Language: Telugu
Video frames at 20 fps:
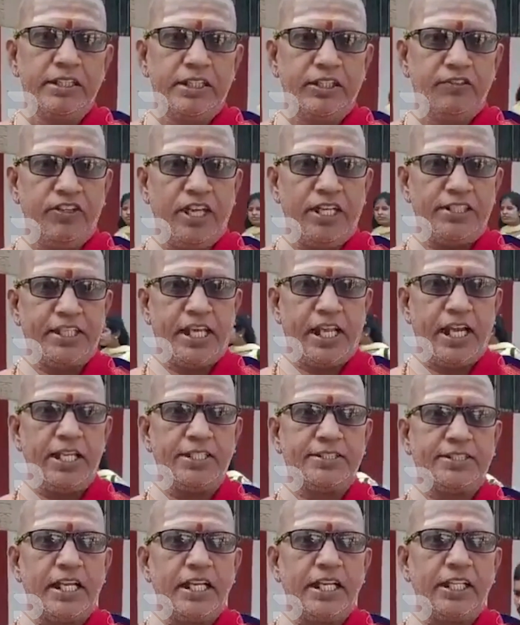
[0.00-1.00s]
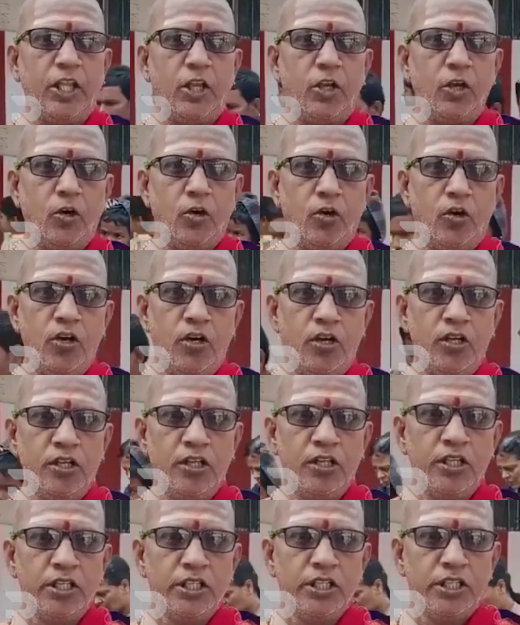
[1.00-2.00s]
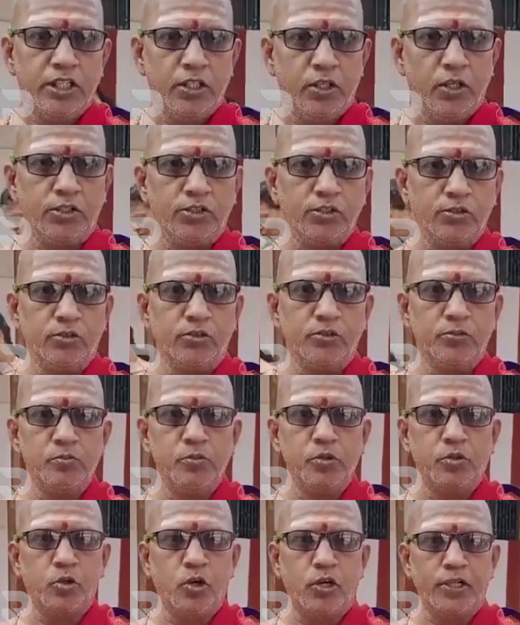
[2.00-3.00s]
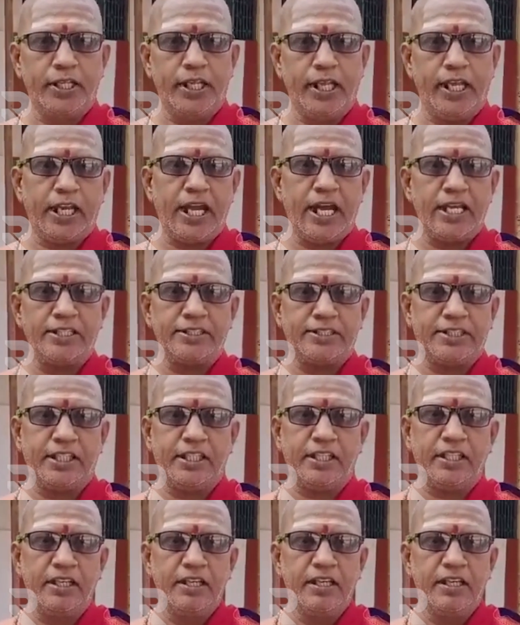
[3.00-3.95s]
దివ్య చరణ సన్నిధిలో ఈరోజు ముక్కోటి ఏకాదశి